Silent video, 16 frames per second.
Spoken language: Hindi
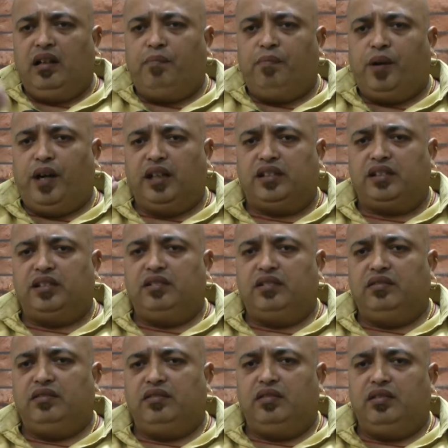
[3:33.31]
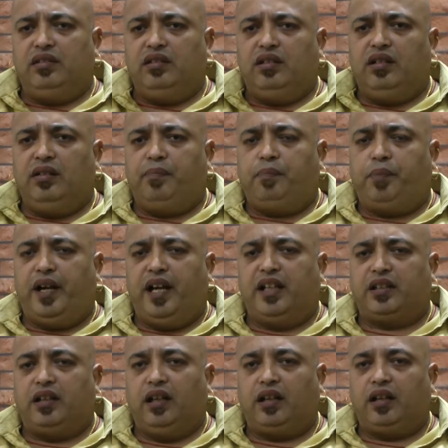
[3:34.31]
बस
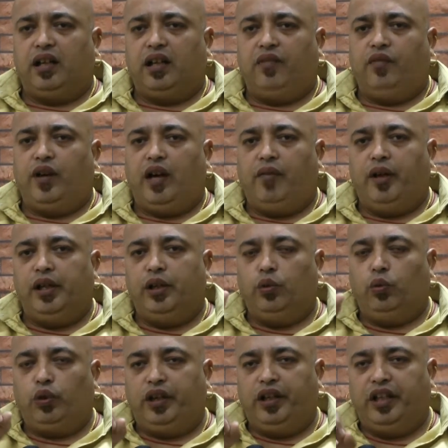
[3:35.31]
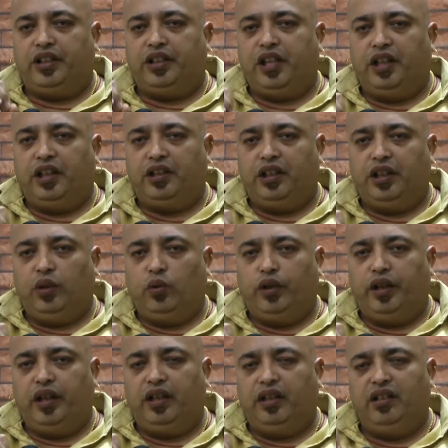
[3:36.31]
प्रेस कर कर वाह वाही लूटनी चाहिए
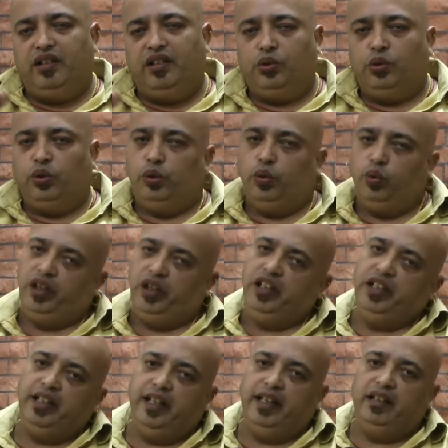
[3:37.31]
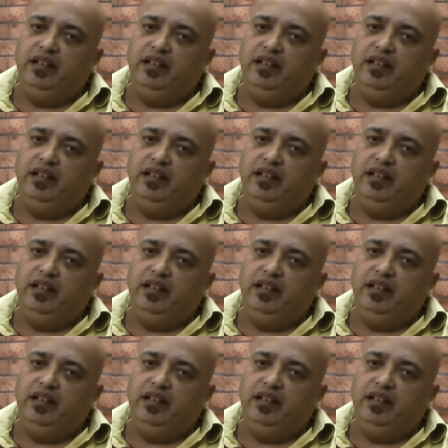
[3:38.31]
इन्होंने जो लूट ली है